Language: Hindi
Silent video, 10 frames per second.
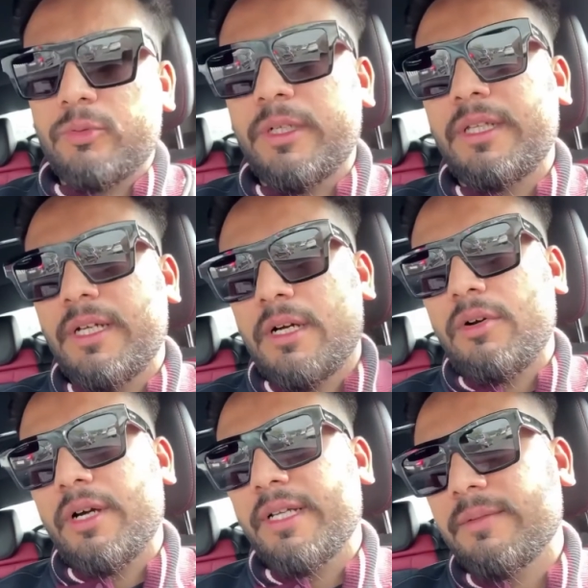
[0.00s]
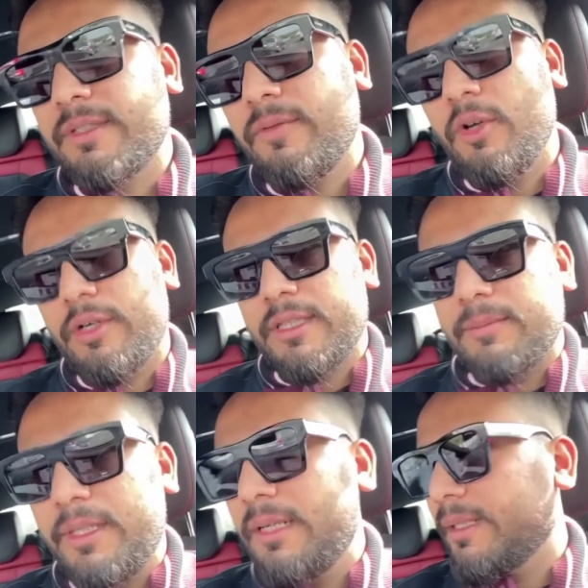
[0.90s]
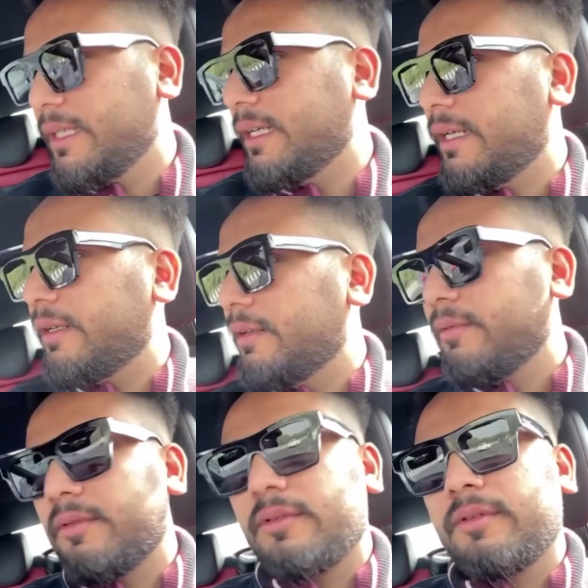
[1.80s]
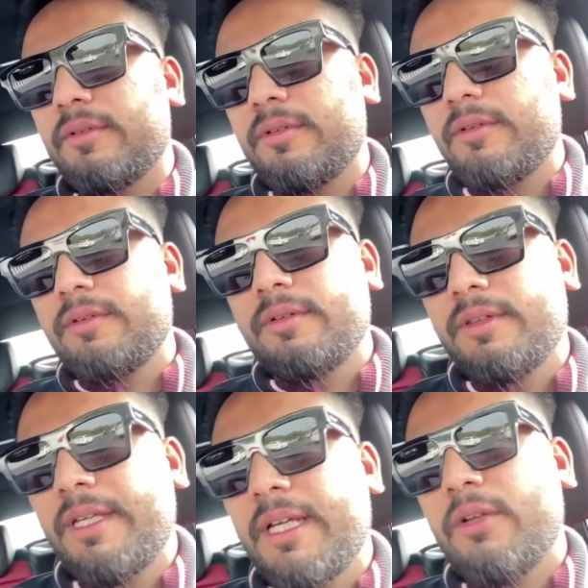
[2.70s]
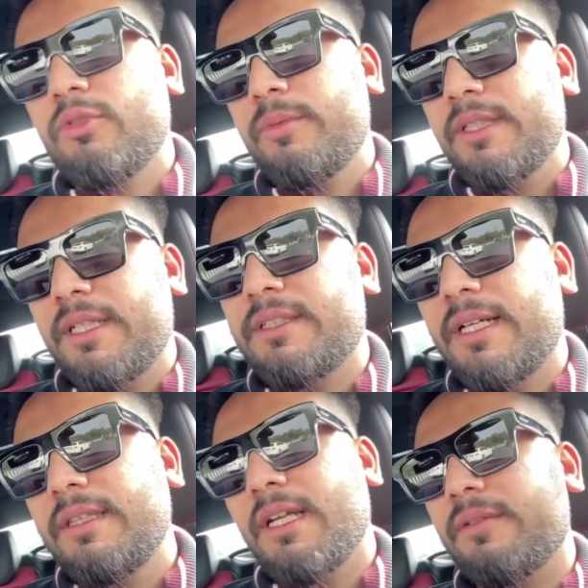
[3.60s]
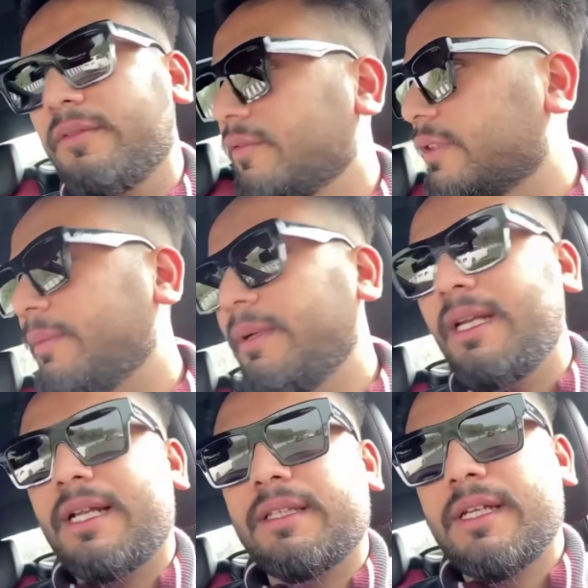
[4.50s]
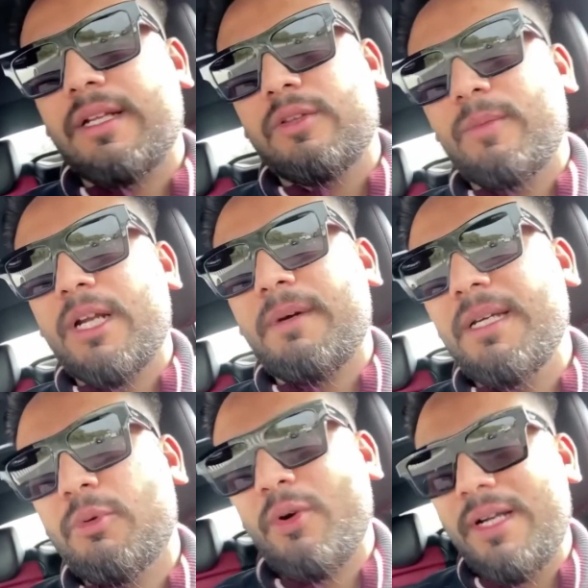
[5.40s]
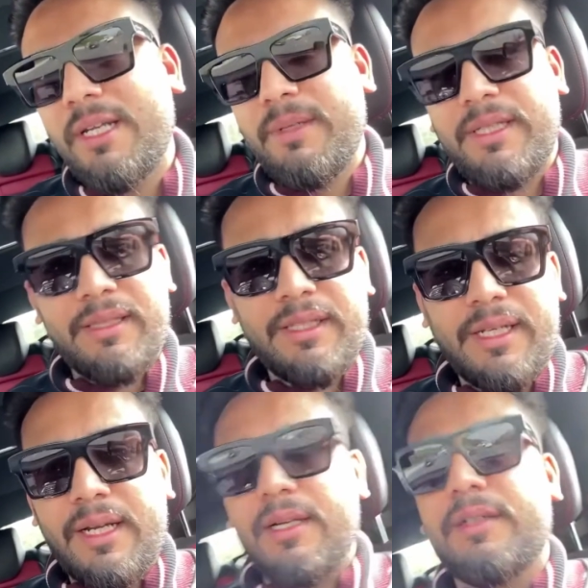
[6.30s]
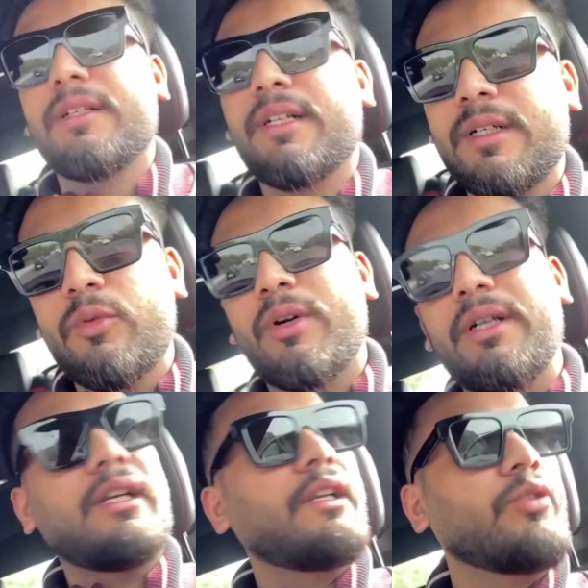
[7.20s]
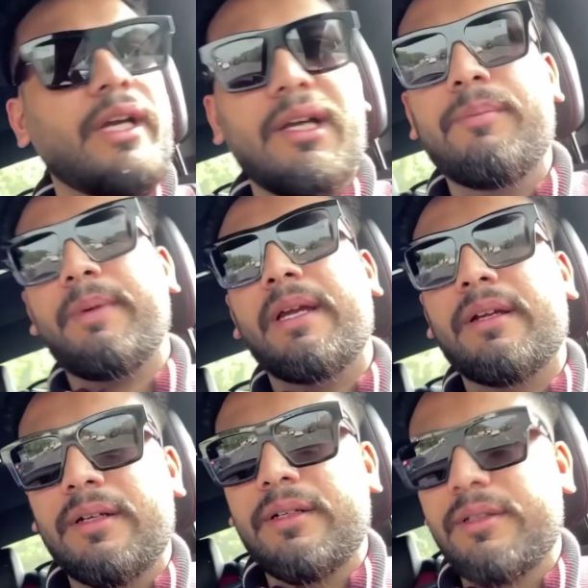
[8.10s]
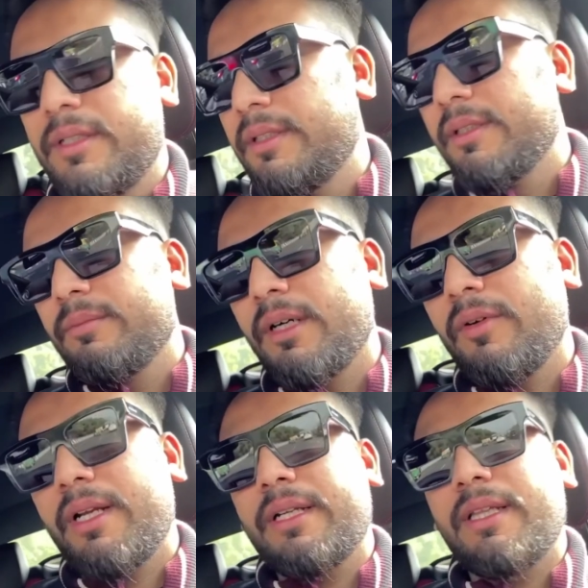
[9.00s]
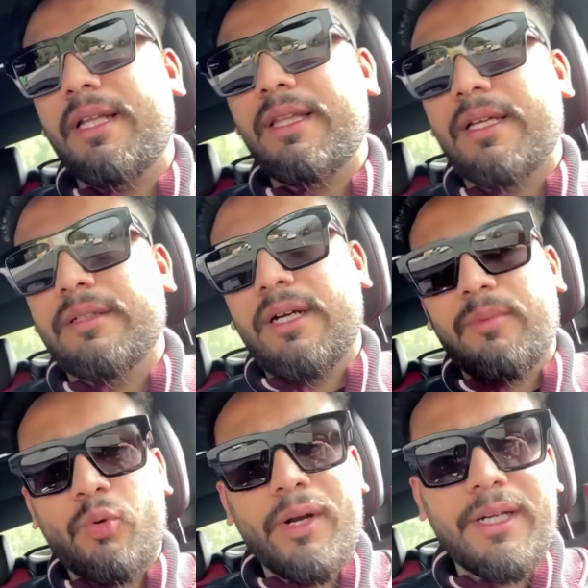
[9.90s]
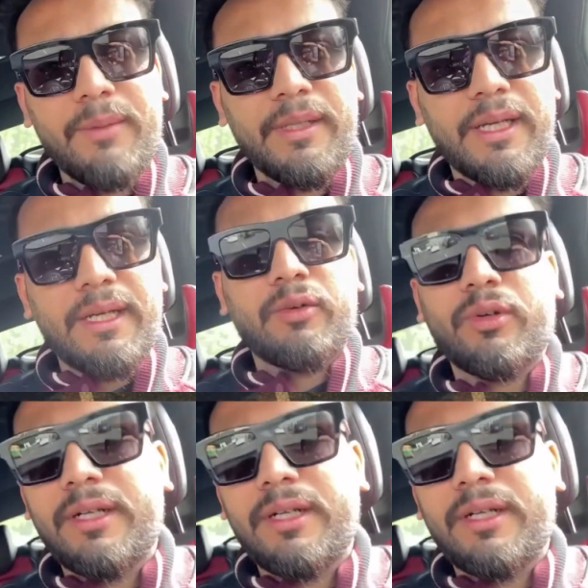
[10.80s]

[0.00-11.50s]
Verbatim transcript: भाई तुमने देखा होगा एकदम से व्लॉग के थंबनेल बदल गए देख रहे हो तुम कितने शानदार थंबनेल आते जा रहे हैं तुम्हारा भाई अब क्वालिटी पे ध्यान दे रहा क्वांटिटी तो है हम पे भगवान के देता है अब क्वालिटी पे ध्यान है